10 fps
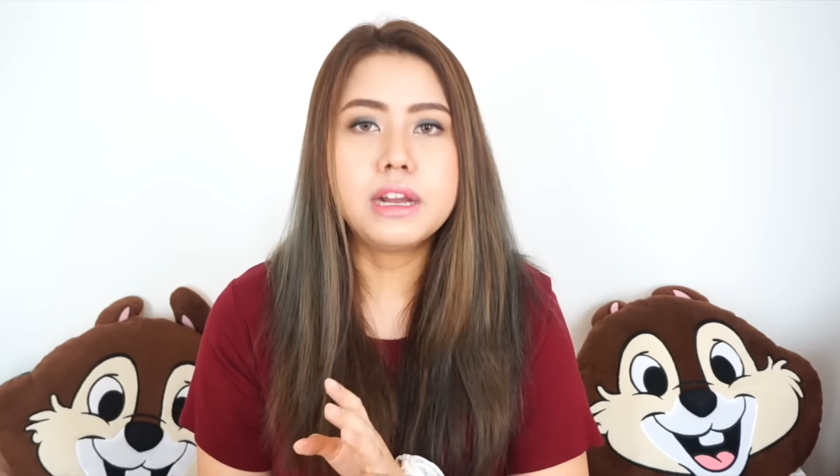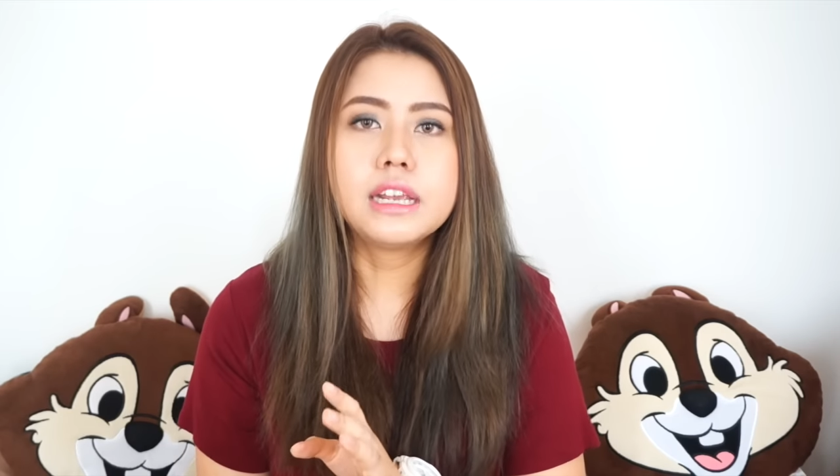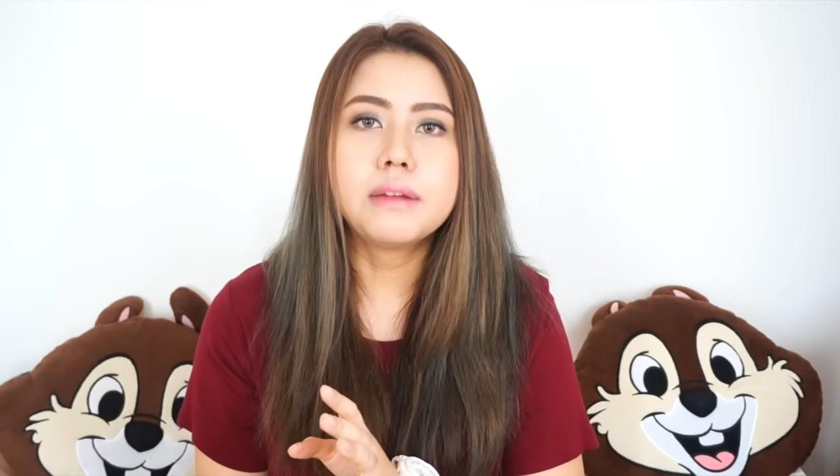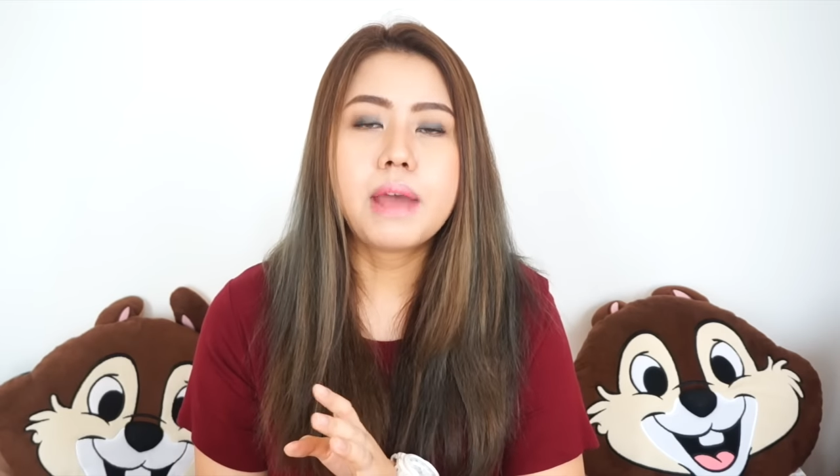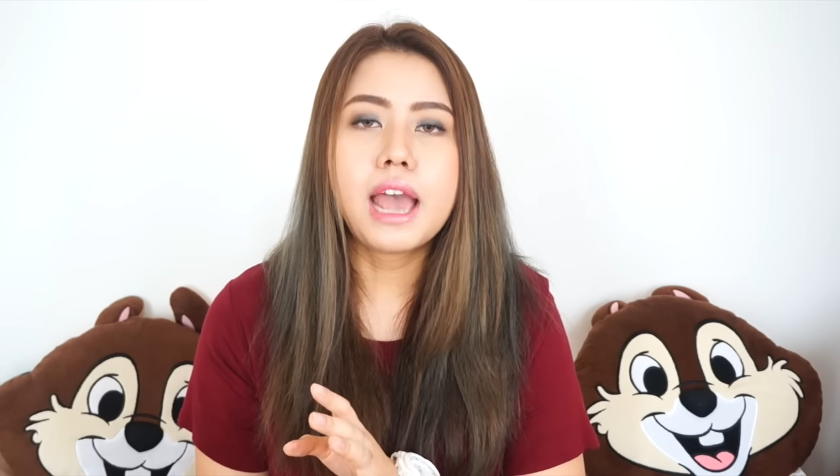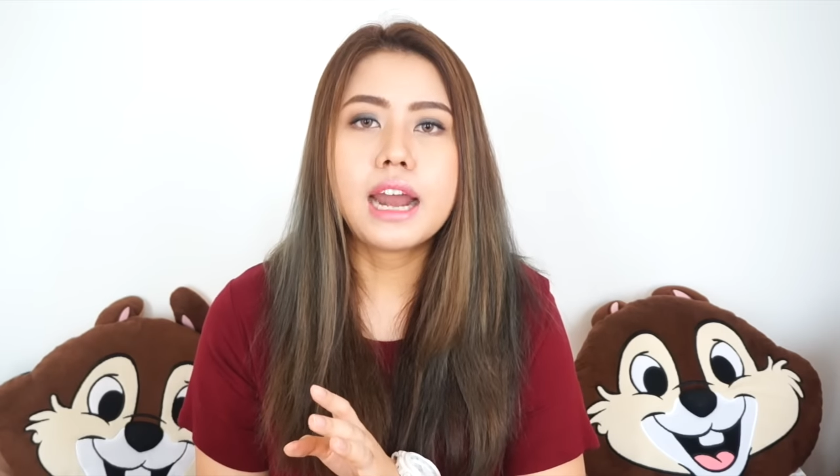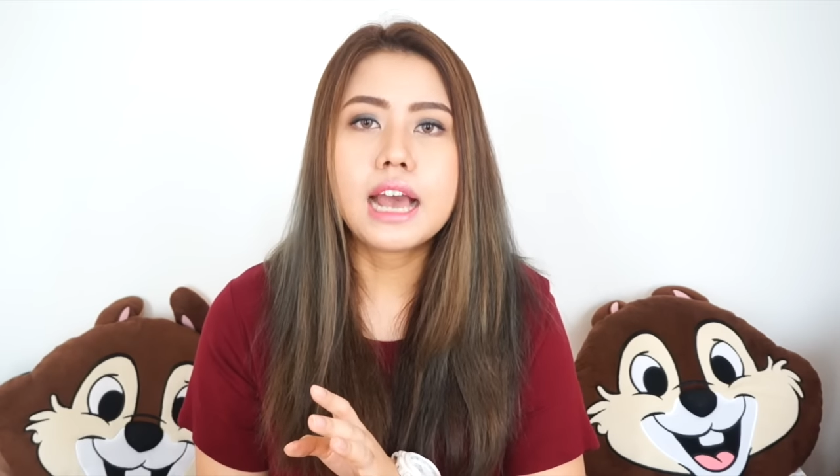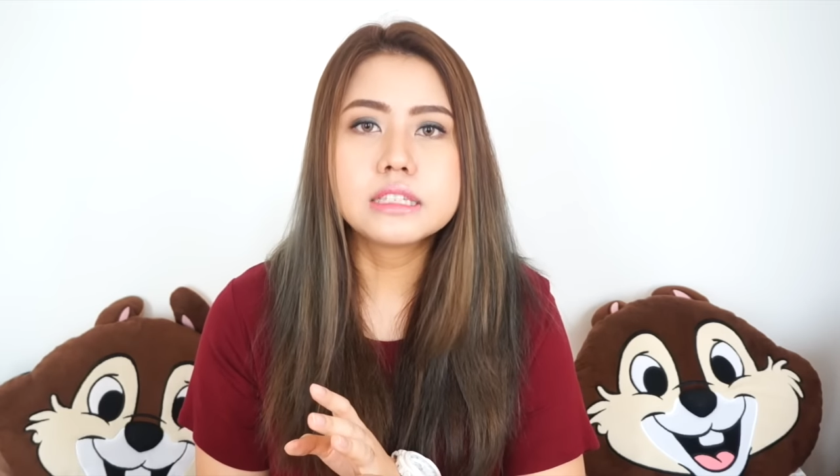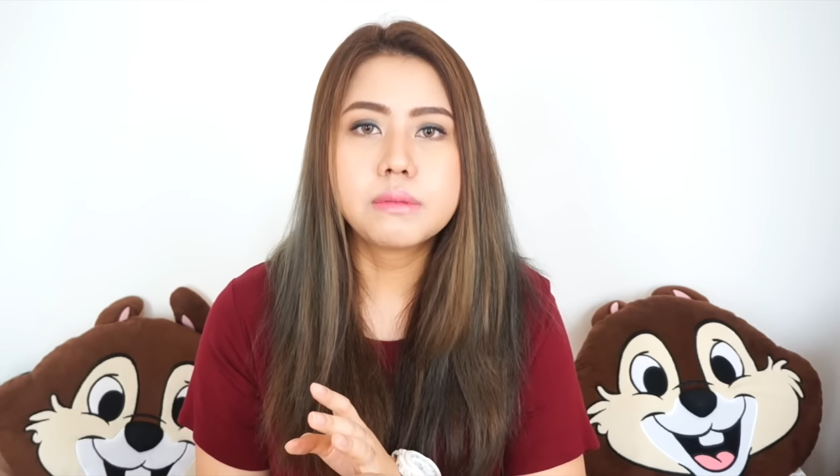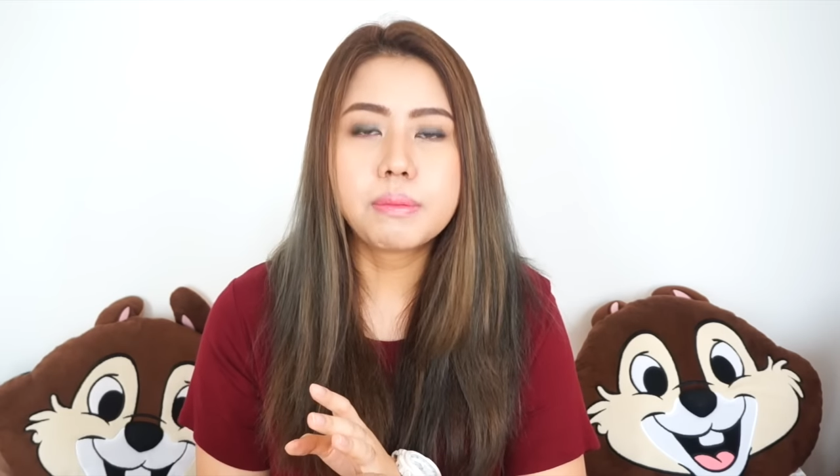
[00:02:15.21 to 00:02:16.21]
เหมือนกันมากนะ
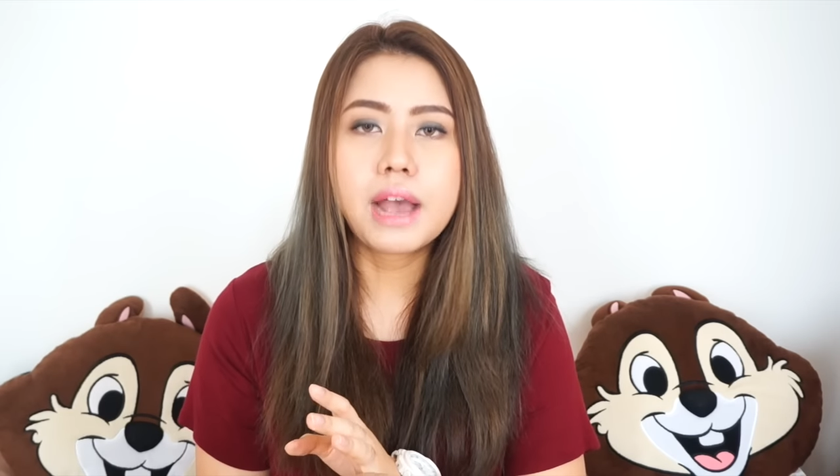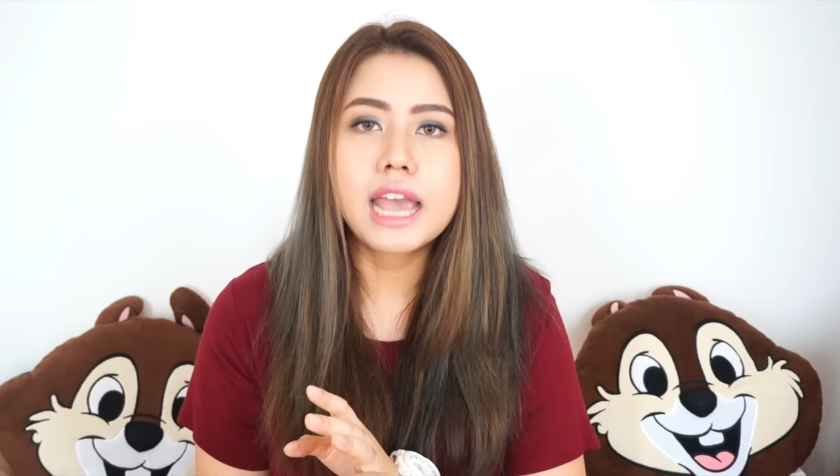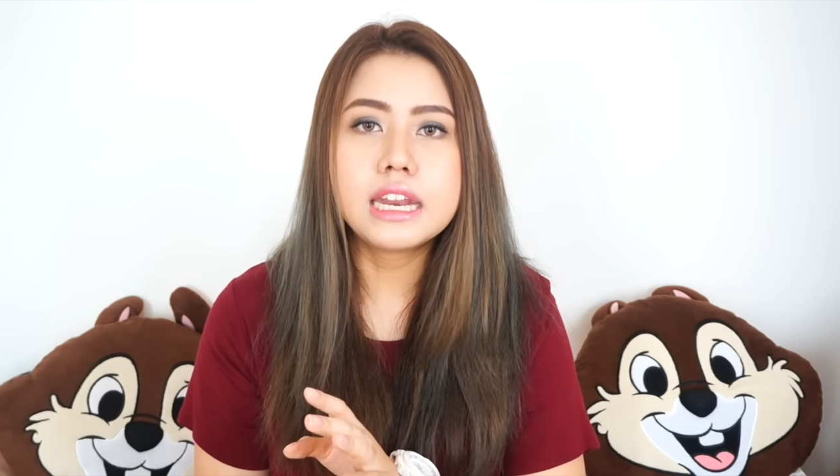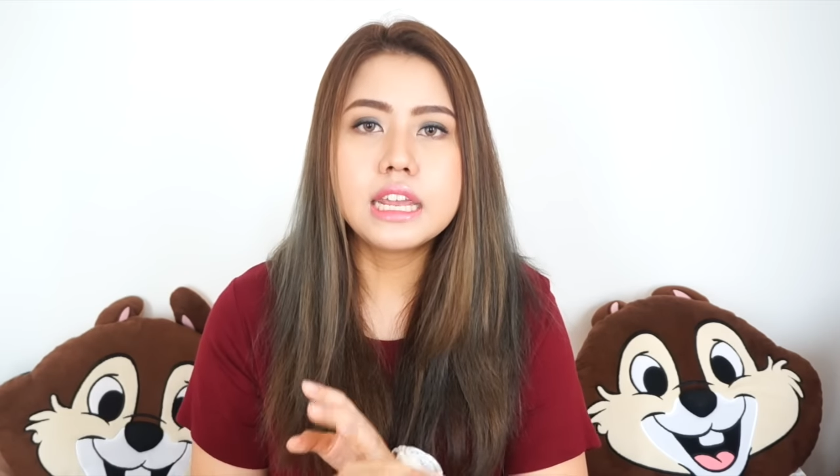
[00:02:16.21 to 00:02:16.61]
คะสำหรับใคร